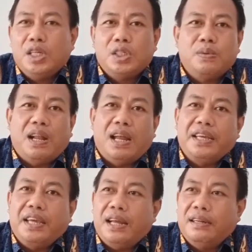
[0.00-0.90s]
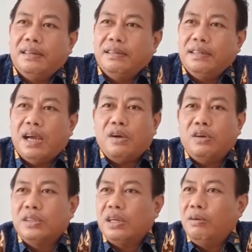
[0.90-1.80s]
swalayan yang
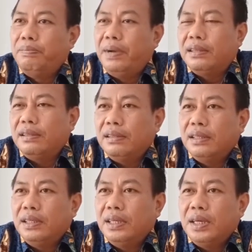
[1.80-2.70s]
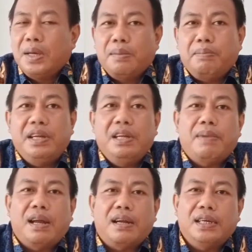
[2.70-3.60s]
konter obat,
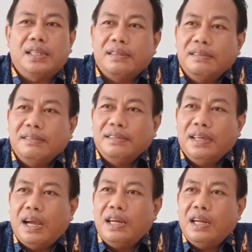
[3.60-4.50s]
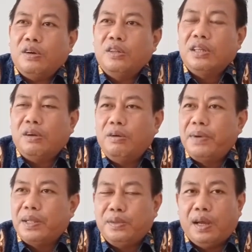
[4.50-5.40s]
minimarket yang ada konter
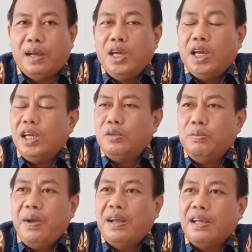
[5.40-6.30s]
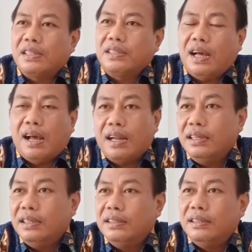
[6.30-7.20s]
obatnya. Itu banyak
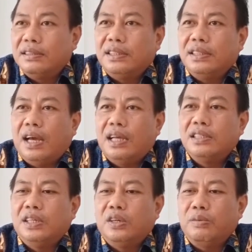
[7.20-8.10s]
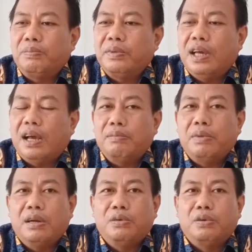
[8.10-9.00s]
sekali sediaan sirup yang
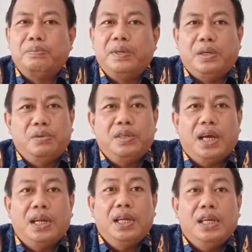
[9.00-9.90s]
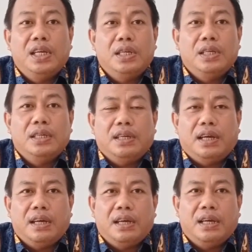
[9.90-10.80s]
berlogo biru dan
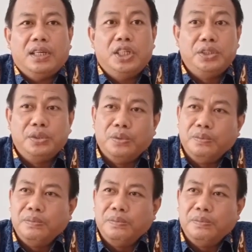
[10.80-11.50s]
uh, hijau.